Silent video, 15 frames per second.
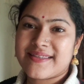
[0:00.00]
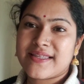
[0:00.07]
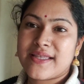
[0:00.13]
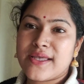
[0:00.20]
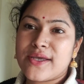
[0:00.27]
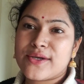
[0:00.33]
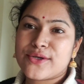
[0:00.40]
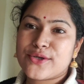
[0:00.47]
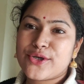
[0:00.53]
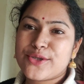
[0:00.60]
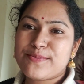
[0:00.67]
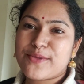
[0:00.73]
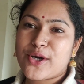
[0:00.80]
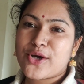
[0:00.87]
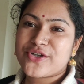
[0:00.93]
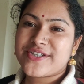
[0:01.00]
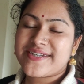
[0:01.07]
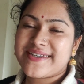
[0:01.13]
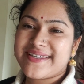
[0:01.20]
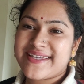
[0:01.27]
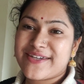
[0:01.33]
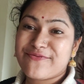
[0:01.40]
গুড মর্নিং
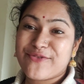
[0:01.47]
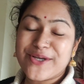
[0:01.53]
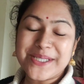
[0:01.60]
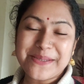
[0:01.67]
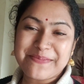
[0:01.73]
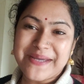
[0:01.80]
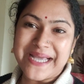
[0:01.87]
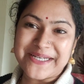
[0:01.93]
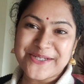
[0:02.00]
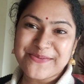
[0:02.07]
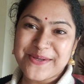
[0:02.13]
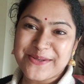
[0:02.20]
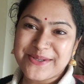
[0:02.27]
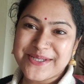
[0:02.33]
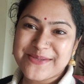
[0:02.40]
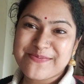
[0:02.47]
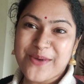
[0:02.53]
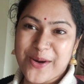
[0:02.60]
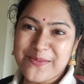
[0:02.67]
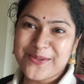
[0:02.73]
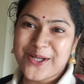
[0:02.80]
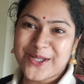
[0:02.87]
ওয়েলকাম ব্যাক টু মেহুলিজ মম ব্লগ
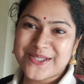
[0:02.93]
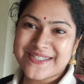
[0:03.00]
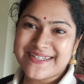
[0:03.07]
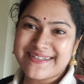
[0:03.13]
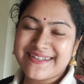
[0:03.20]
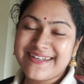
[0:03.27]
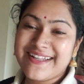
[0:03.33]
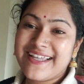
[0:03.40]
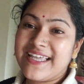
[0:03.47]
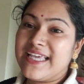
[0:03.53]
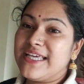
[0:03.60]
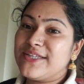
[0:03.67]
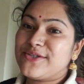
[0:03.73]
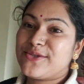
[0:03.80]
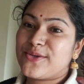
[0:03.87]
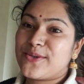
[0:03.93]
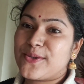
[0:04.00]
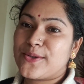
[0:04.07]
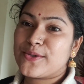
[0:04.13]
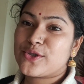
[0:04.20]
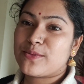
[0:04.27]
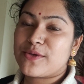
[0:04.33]
চ্যানেল তো তোমরা কেমন আছো
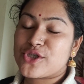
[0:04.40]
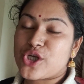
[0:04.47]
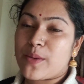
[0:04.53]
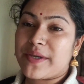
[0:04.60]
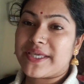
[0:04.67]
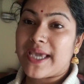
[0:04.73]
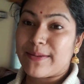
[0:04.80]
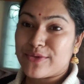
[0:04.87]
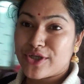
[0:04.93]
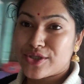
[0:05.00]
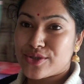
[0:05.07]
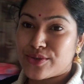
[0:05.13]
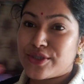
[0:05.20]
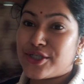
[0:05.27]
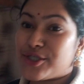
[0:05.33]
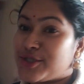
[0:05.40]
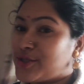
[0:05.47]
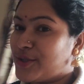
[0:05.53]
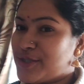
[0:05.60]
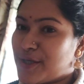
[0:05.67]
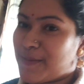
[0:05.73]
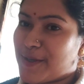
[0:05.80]
নিশ্চয়ই সবাই খুব
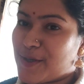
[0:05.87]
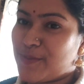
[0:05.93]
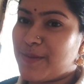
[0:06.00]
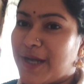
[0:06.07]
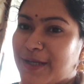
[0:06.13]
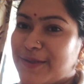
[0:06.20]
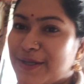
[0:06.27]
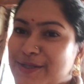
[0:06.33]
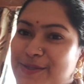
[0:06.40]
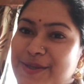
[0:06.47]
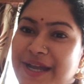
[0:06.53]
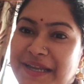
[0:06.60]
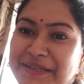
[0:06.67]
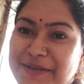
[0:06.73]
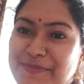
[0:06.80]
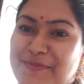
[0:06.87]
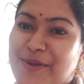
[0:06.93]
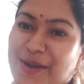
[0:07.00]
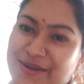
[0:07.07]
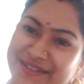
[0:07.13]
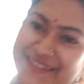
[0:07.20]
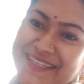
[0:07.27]
ভালো আছো অবশ্যই
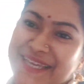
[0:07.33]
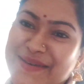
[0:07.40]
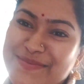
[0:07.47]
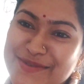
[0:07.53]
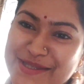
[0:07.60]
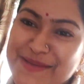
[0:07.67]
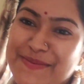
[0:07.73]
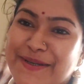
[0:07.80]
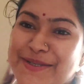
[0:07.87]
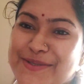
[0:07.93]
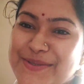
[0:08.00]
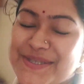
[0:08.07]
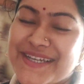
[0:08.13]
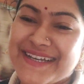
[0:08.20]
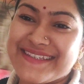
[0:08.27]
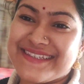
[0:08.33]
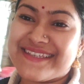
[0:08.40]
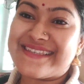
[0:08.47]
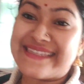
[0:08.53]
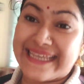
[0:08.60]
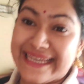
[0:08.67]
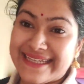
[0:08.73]
সবাই খুব ভালো থাকো কারণ
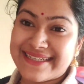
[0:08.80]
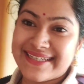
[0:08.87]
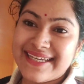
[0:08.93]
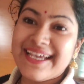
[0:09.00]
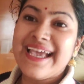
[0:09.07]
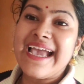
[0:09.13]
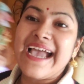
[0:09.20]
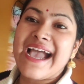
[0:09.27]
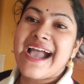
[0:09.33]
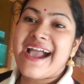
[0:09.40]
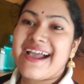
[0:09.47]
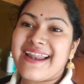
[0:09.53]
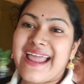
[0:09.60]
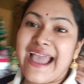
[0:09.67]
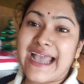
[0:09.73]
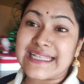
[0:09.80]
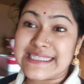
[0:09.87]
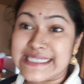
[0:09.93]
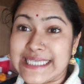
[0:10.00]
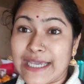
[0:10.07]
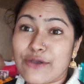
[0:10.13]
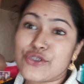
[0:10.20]
তোমরা যদি ভালো না থাকো
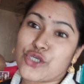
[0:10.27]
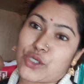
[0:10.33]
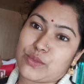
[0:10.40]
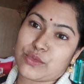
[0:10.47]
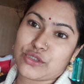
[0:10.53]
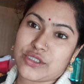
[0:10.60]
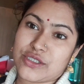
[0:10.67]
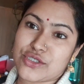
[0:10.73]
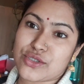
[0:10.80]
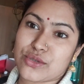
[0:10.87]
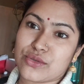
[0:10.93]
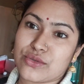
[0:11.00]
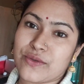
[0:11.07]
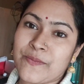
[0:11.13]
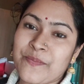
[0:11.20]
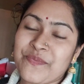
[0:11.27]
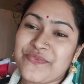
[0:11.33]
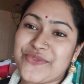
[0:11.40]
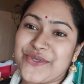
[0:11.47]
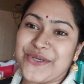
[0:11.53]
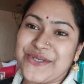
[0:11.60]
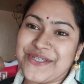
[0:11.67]
আমি আমার দুঃখের কথা
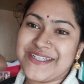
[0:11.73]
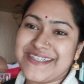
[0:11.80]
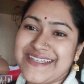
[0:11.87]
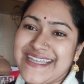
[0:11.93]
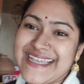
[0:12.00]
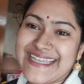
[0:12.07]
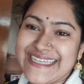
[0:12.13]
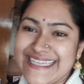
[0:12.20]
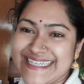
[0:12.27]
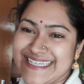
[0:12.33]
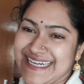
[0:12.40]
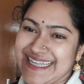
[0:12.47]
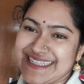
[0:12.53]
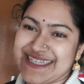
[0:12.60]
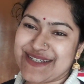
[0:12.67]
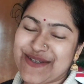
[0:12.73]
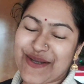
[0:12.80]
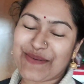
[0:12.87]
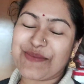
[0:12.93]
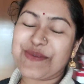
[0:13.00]
কাদের কাছে শেয়ার করব।